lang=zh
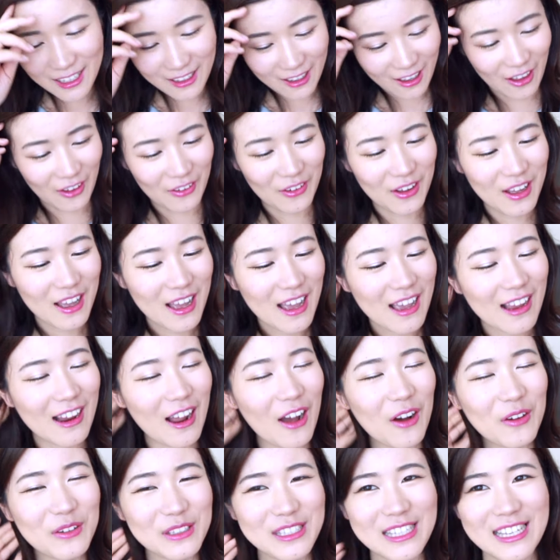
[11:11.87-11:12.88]
好，
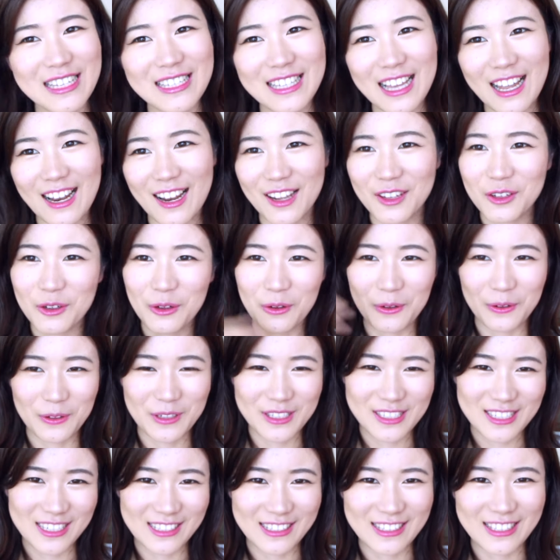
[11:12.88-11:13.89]
然后接下来回
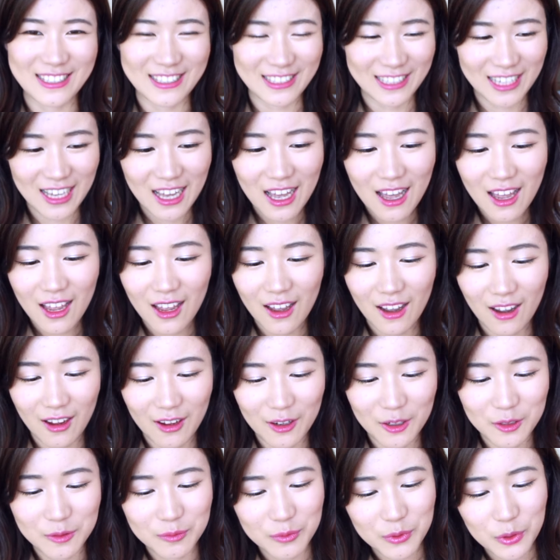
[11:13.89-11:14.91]
归正题，
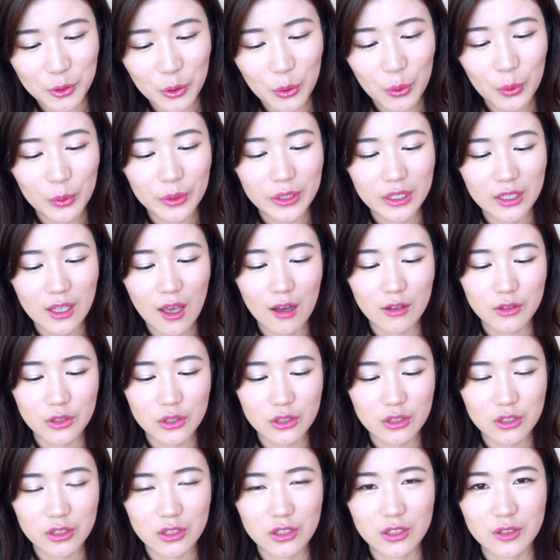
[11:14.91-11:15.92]
嗯，最后一样
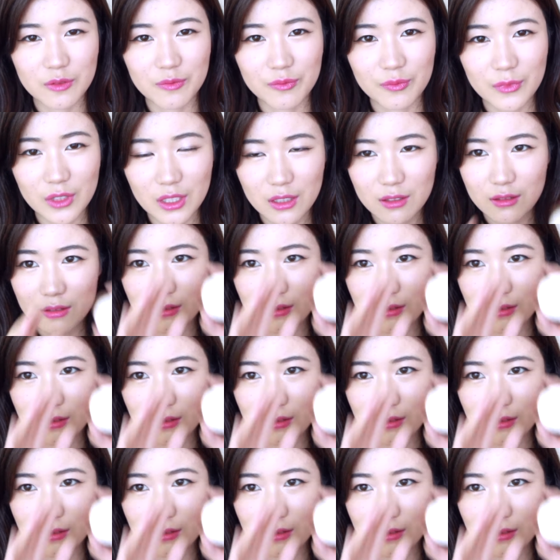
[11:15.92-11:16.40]
是